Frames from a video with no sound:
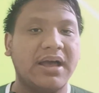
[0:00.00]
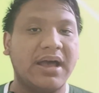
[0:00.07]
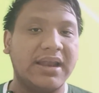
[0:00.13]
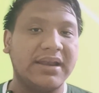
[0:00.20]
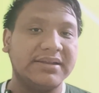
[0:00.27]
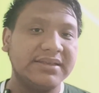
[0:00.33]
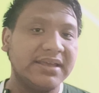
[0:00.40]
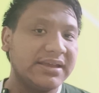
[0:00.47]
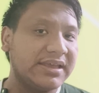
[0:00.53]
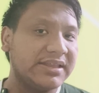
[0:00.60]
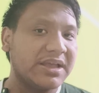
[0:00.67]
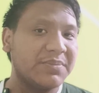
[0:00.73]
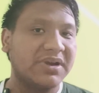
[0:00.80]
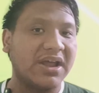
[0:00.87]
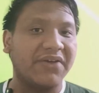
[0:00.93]
halnya
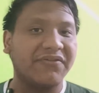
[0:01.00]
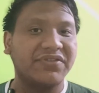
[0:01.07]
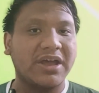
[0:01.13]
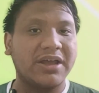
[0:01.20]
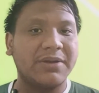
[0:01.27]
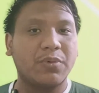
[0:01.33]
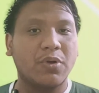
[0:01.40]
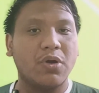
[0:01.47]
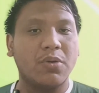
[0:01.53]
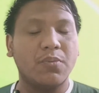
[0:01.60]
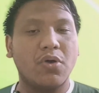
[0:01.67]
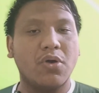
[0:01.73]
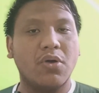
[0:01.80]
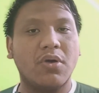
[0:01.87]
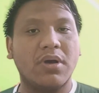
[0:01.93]
kita mendaftar
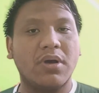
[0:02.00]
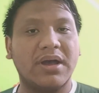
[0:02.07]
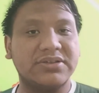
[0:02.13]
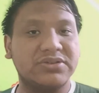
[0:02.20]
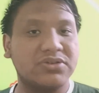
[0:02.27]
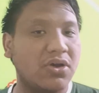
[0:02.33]
promo uh,